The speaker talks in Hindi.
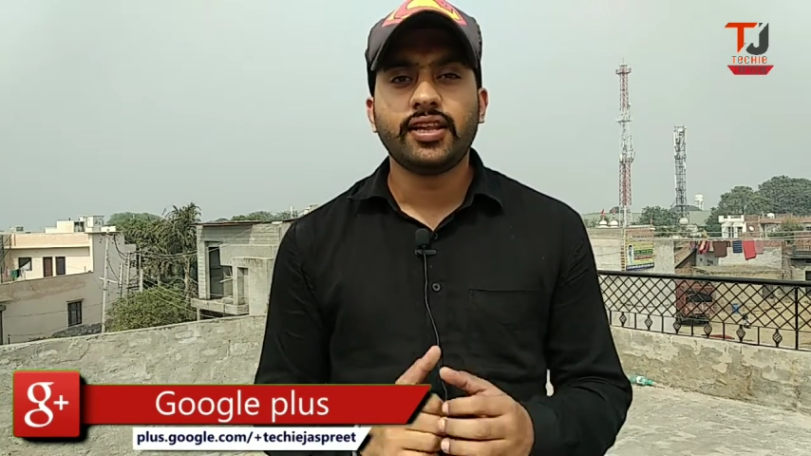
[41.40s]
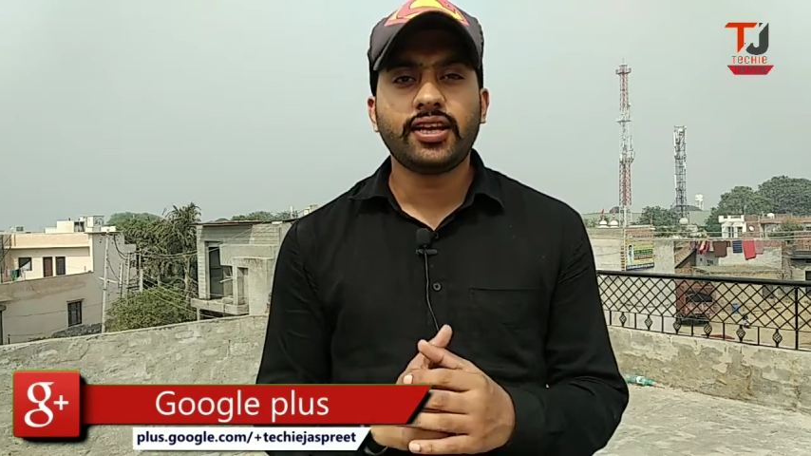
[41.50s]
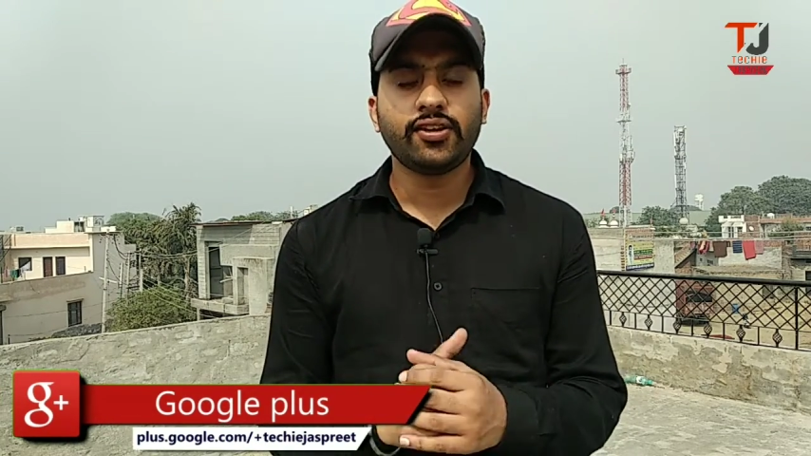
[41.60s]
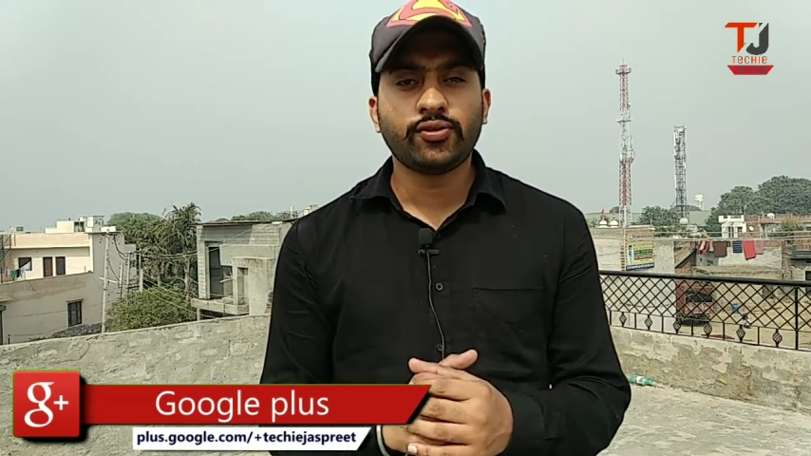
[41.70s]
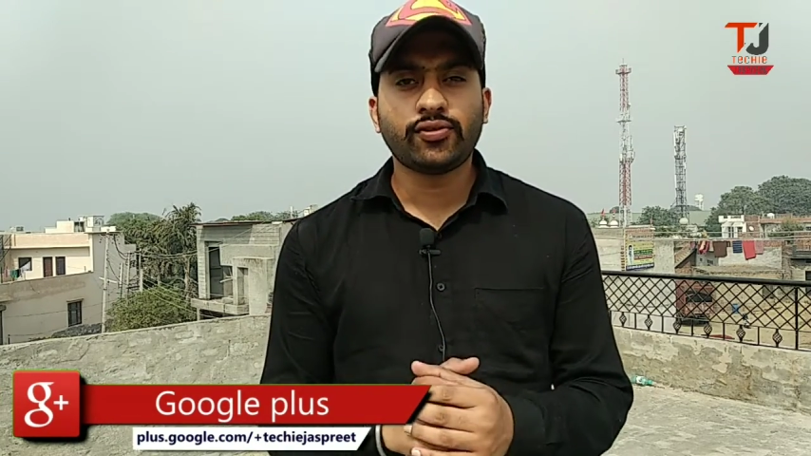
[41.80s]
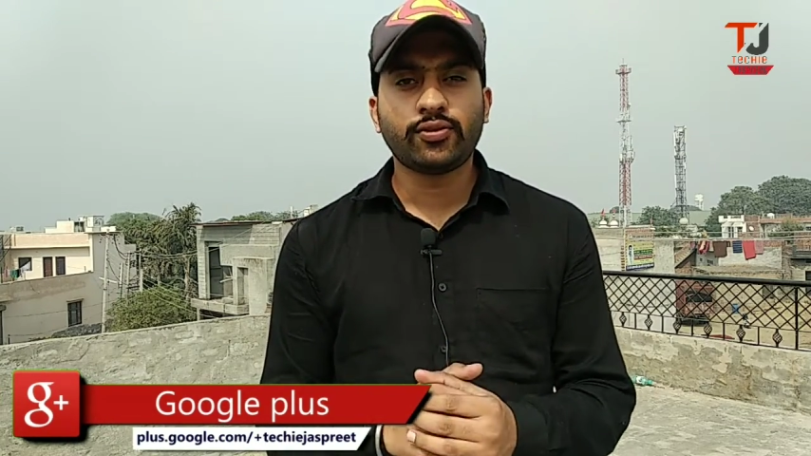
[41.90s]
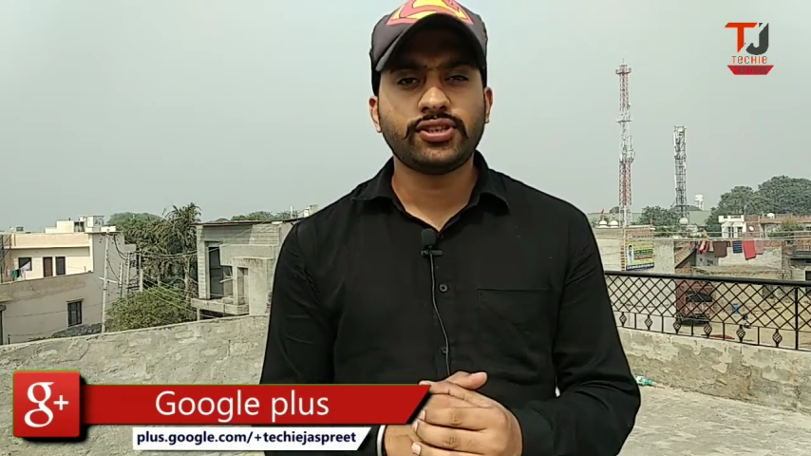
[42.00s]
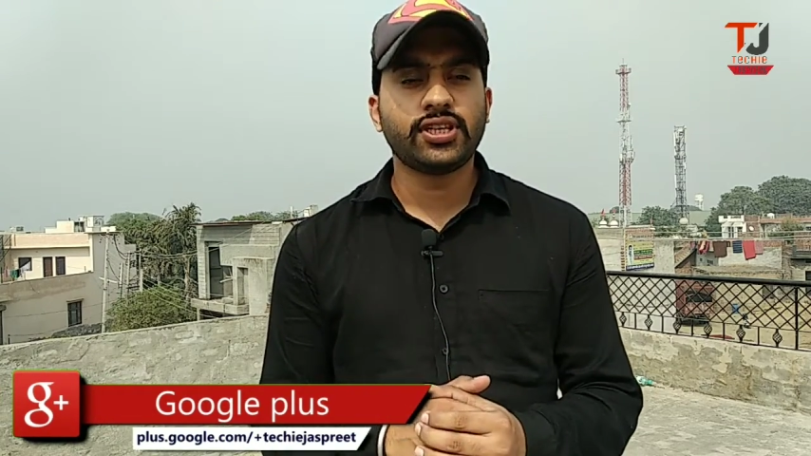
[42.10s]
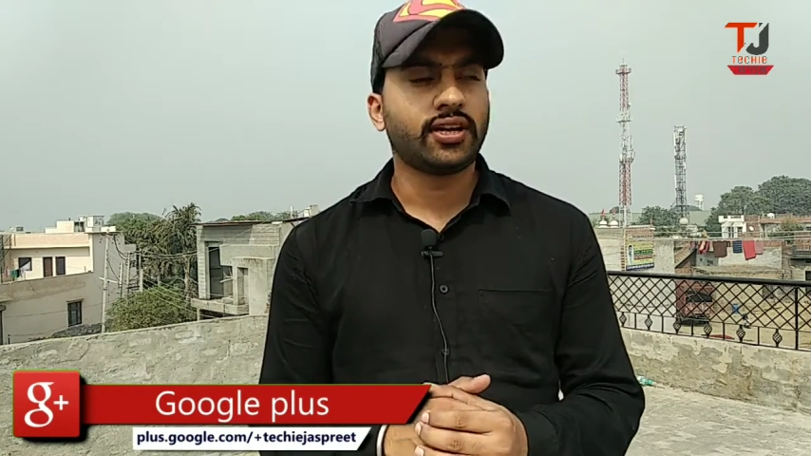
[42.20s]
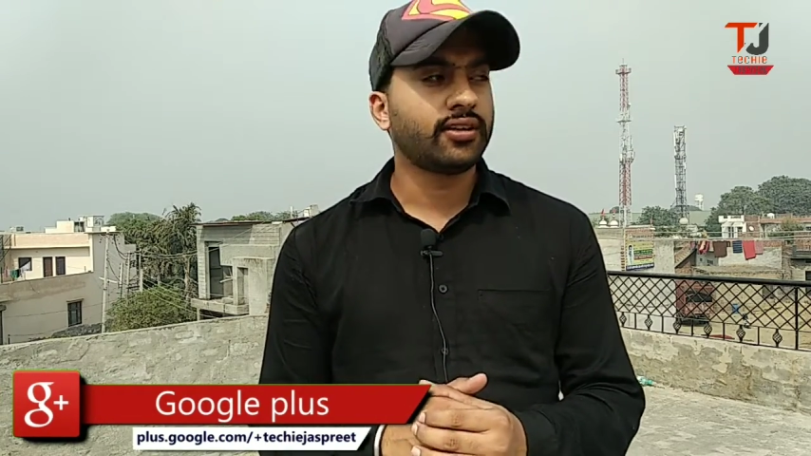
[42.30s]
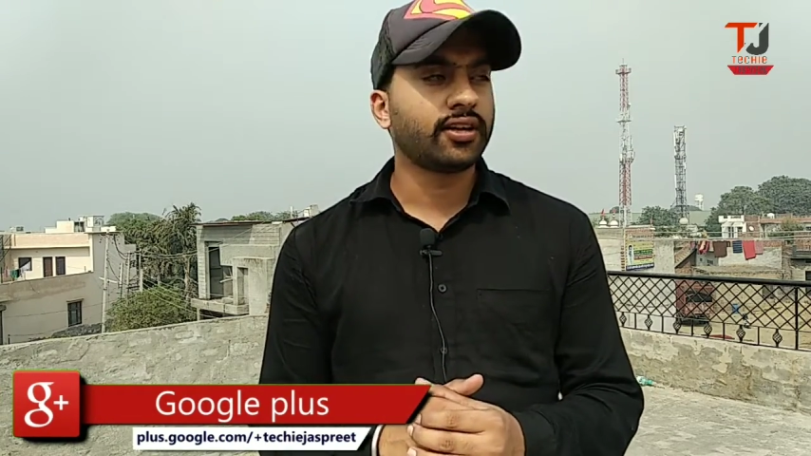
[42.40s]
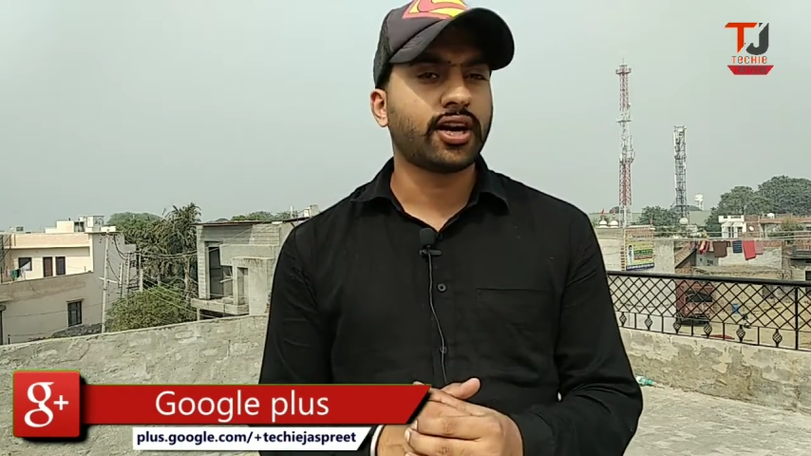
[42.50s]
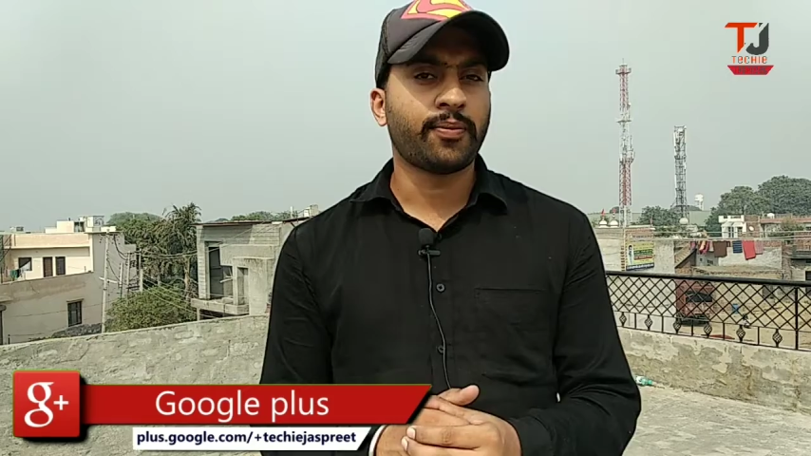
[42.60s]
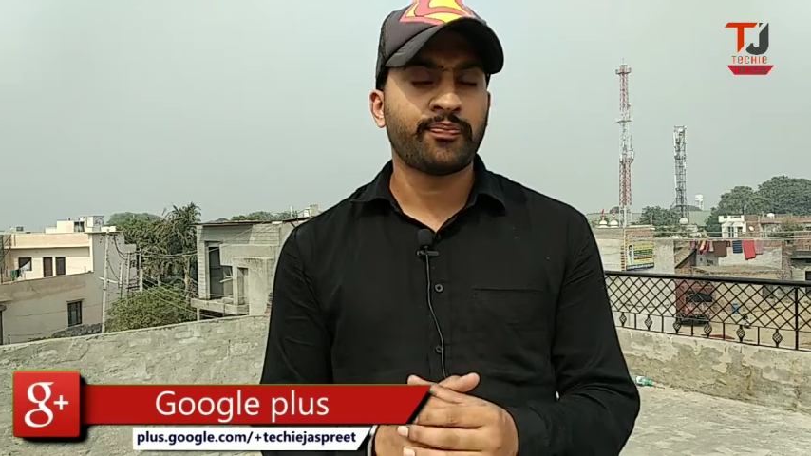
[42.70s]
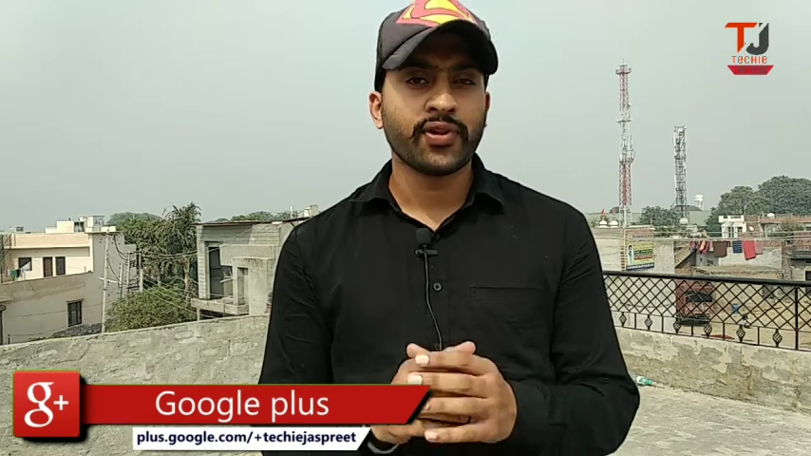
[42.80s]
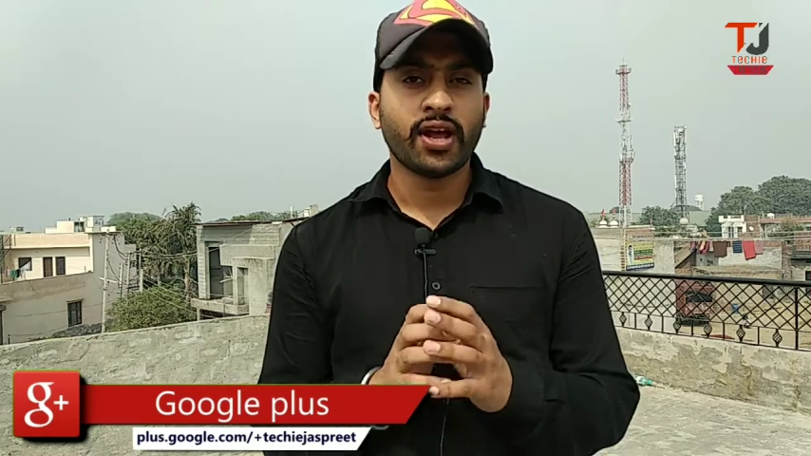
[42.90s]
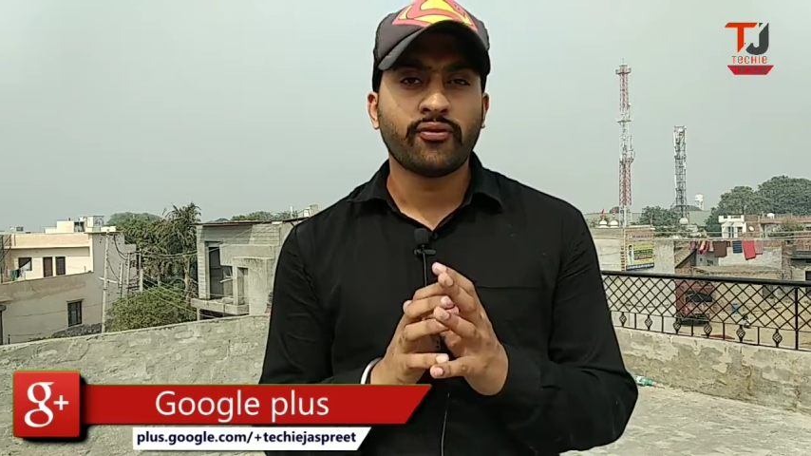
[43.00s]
देखिए दोस्तों जहाँ तक हम